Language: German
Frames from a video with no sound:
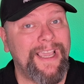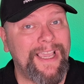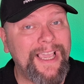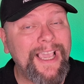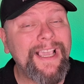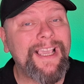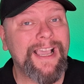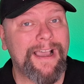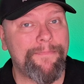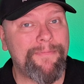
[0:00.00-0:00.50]

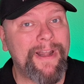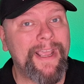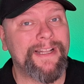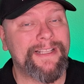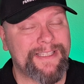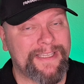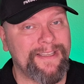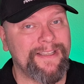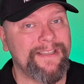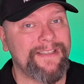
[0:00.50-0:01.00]
ich habe
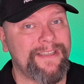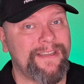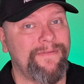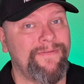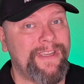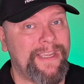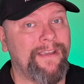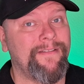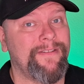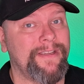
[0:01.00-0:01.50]
letztens,
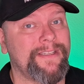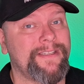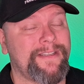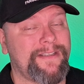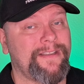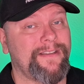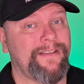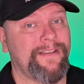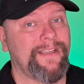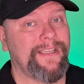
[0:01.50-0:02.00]
wie ihr
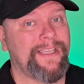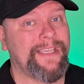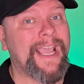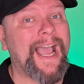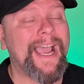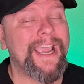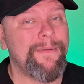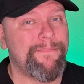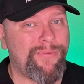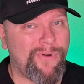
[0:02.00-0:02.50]
wisst,
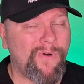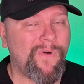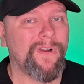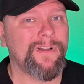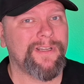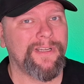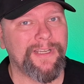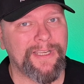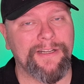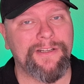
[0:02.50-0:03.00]
Kai
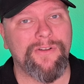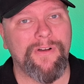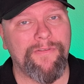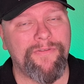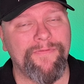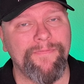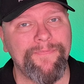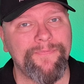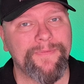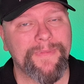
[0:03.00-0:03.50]
Porten
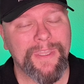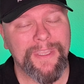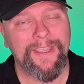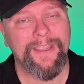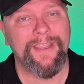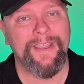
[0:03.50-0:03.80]
getroffen